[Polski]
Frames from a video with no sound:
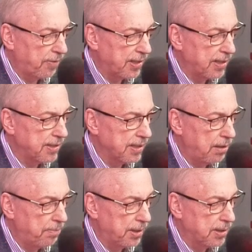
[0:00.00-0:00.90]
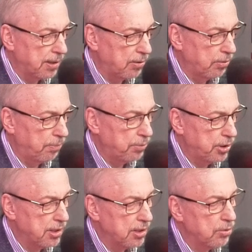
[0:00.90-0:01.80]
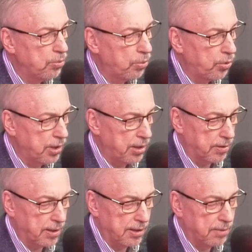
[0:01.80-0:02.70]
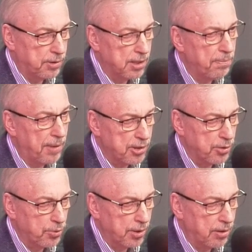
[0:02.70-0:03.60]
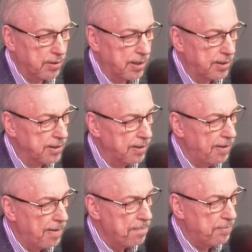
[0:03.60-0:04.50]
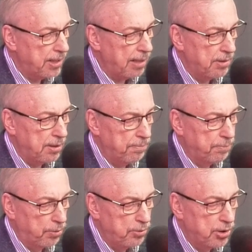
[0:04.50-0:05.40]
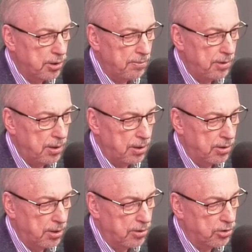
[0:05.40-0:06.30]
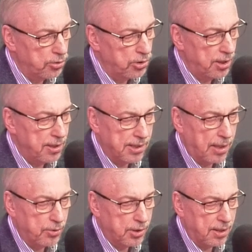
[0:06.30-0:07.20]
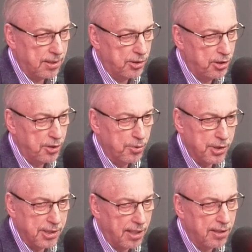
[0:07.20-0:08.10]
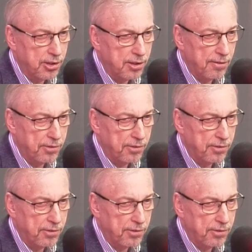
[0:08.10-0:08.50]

Obywatelskiej i PSL-u przez długi okres, przez bardzo długi okres mediami publicznymi e, rządzili cały czas ci, którzy znaleźli się